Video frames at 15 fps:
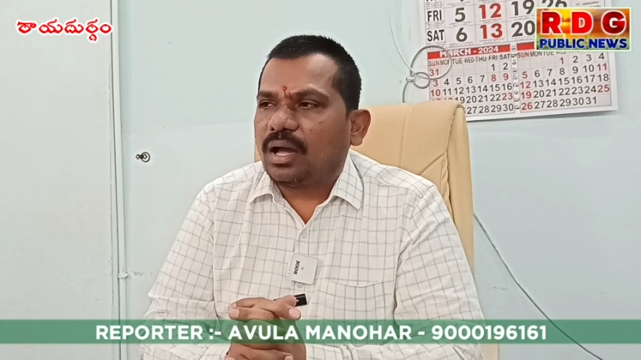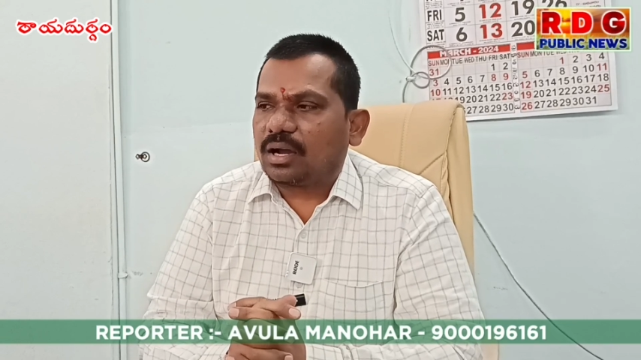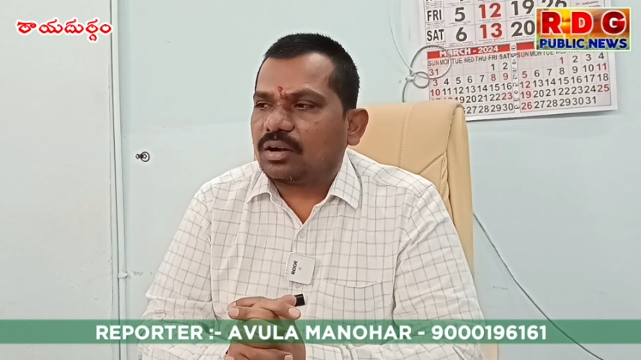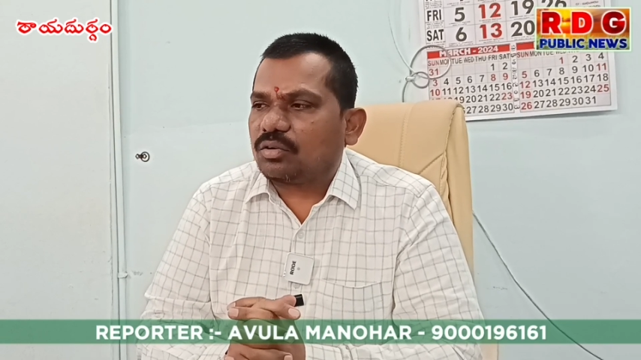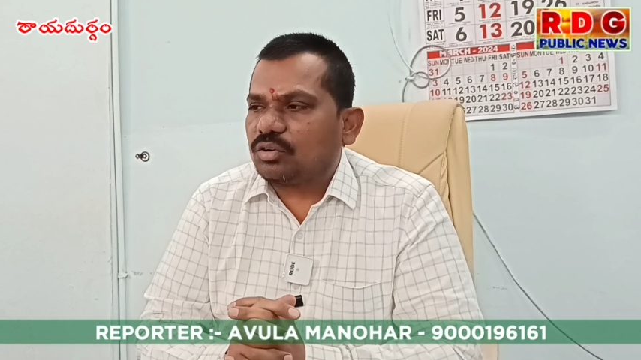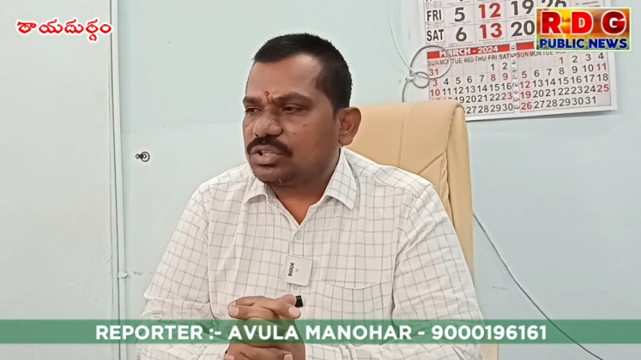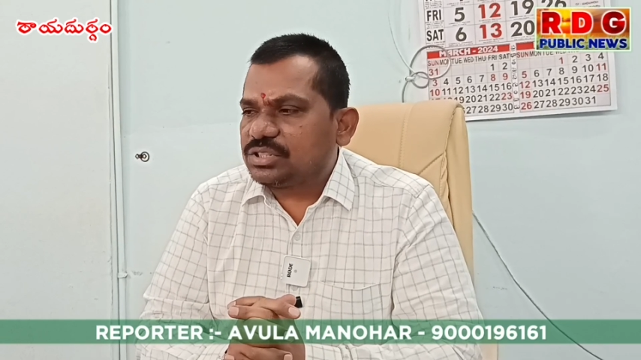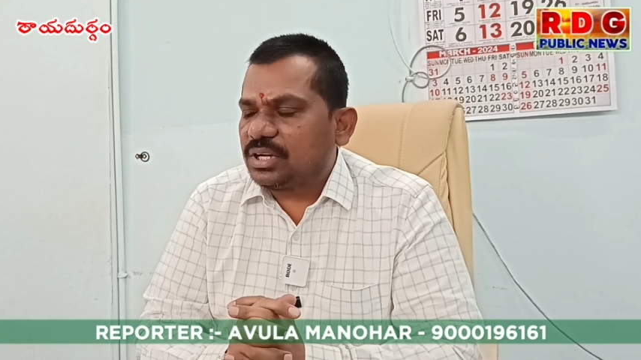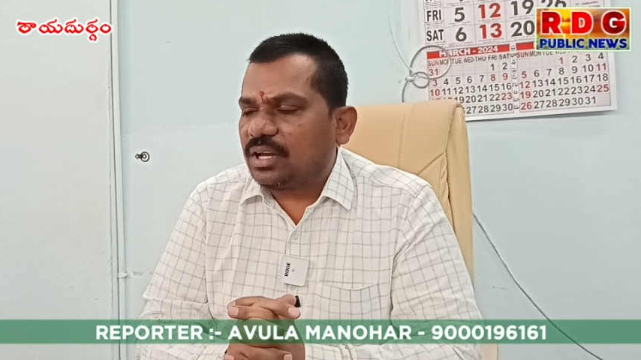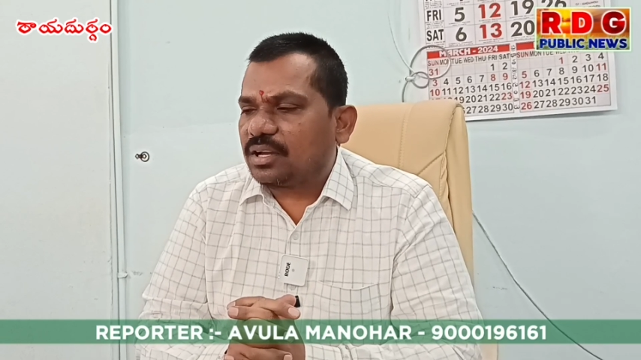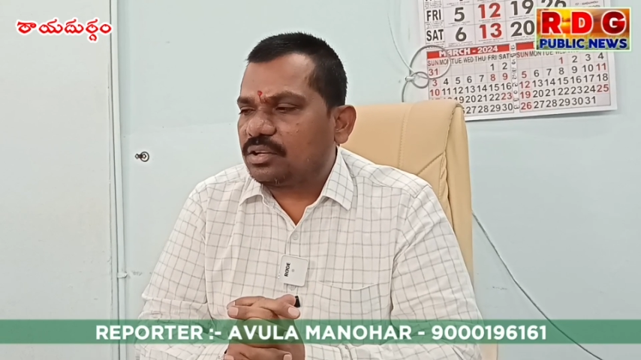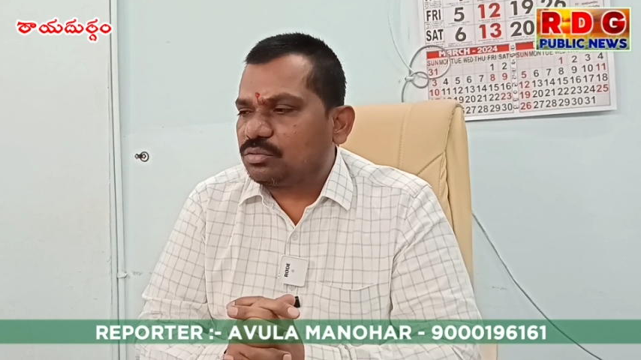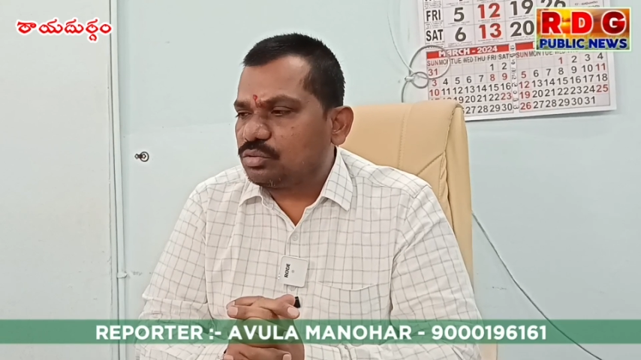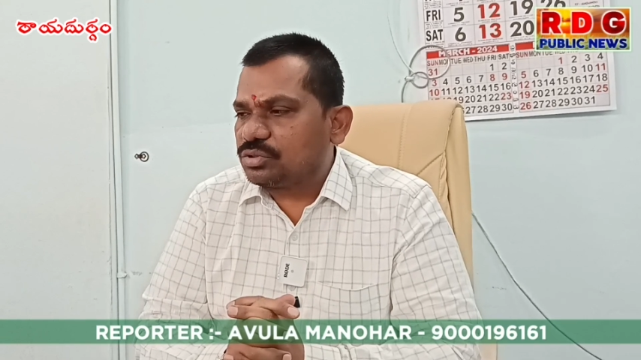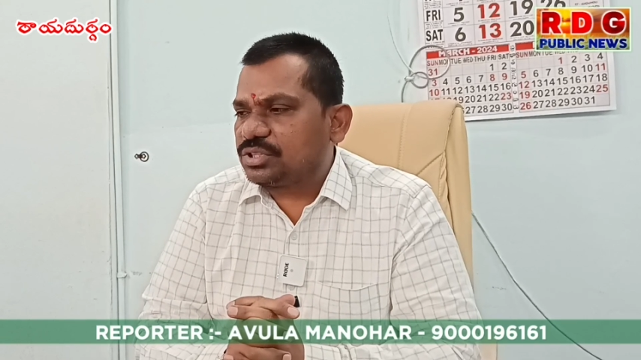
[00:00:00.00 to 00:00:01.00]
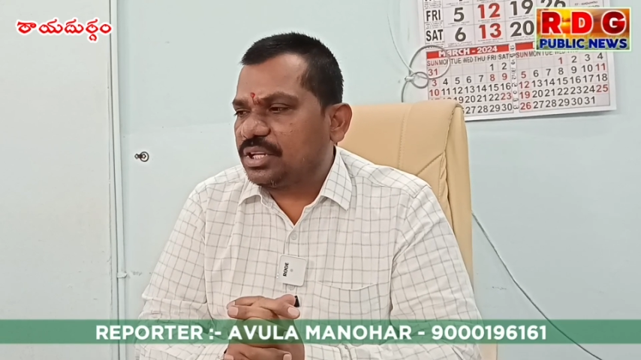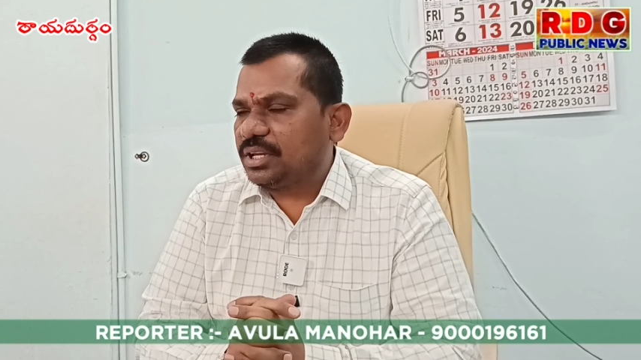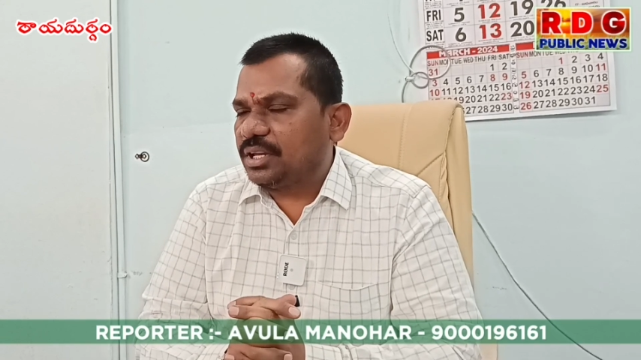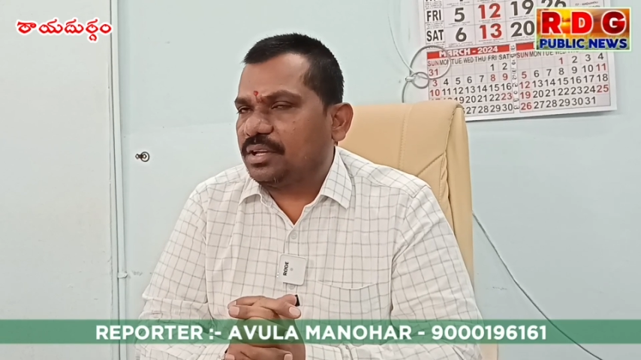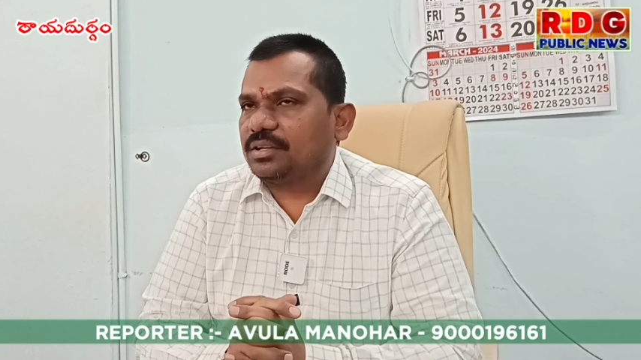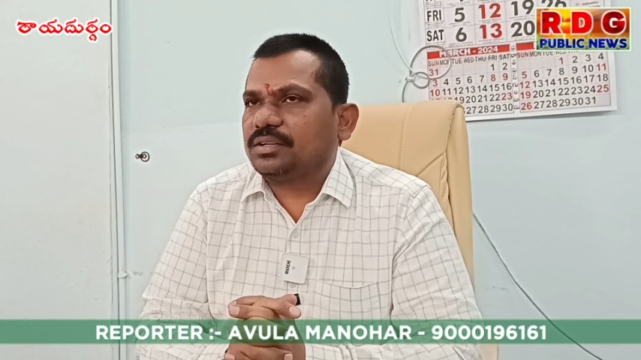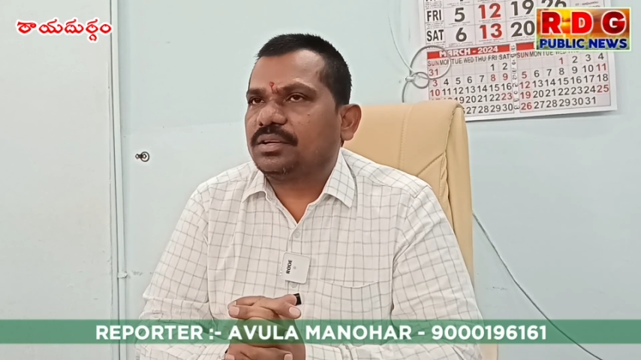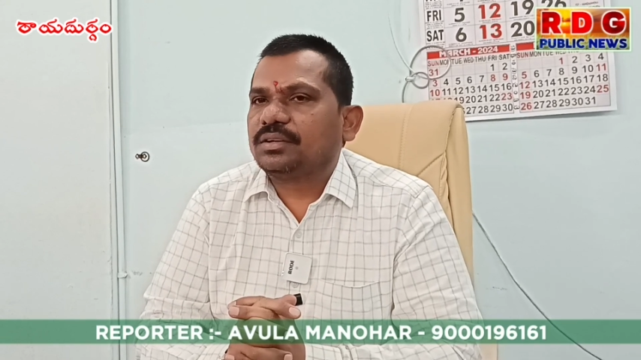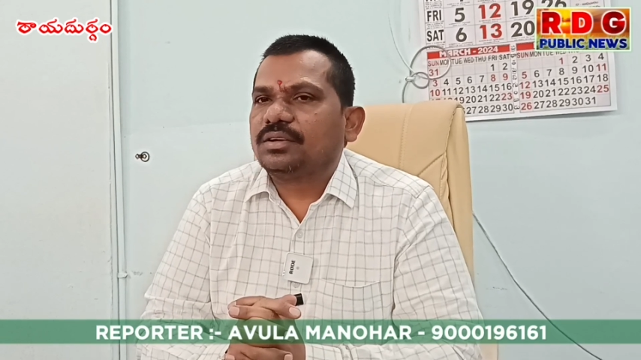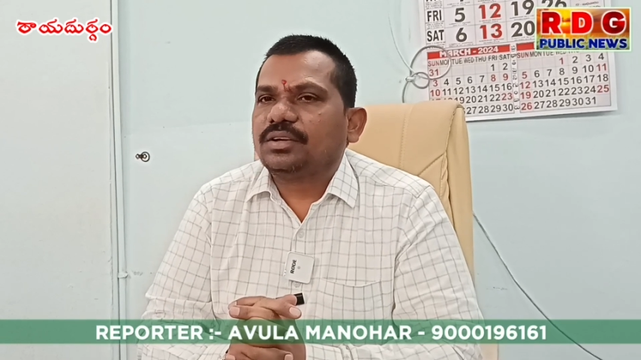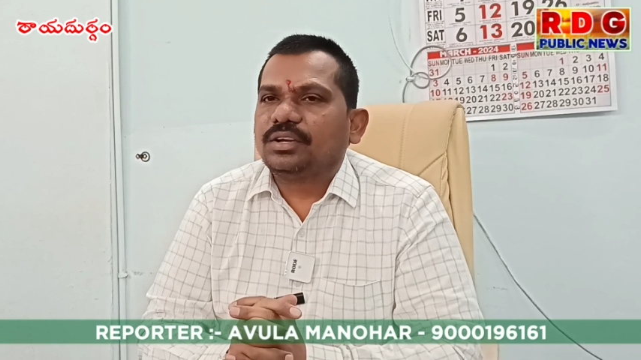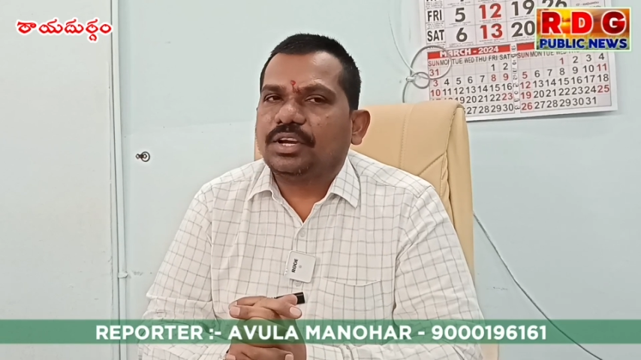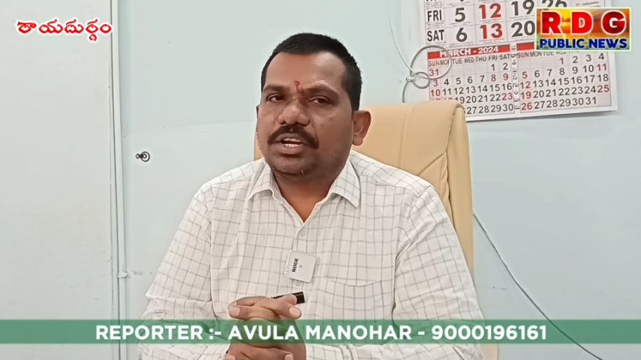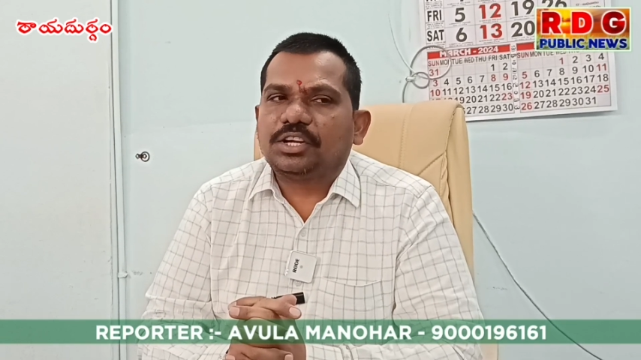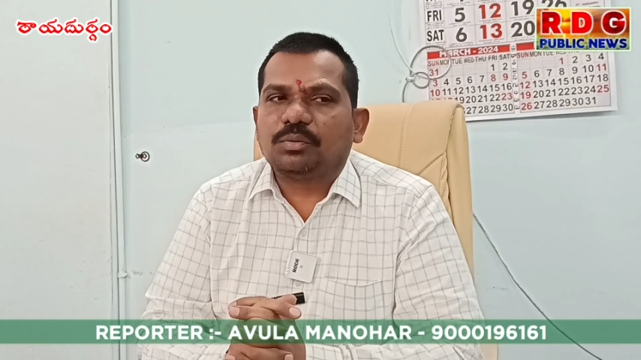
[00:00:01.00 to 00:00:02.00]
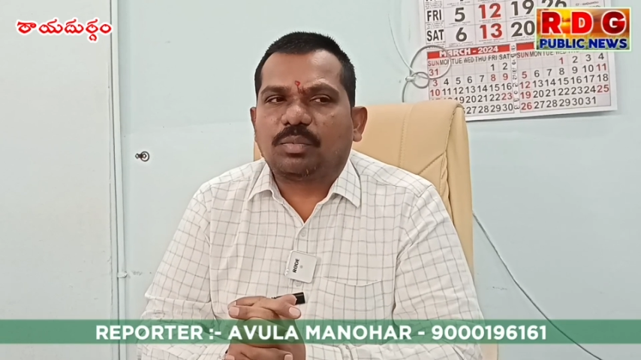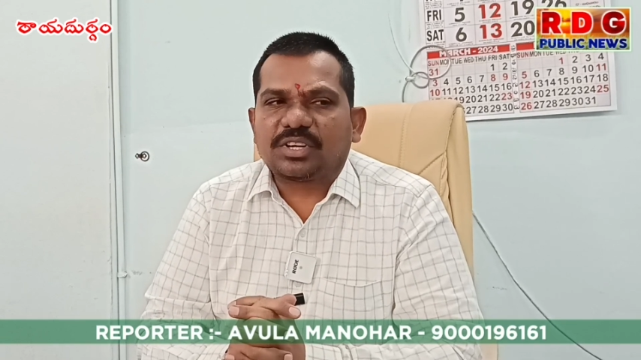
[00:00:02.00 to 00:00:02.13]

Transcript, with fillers: అక్కడికి వచ్చినాక చూస్తే ఎయిటీ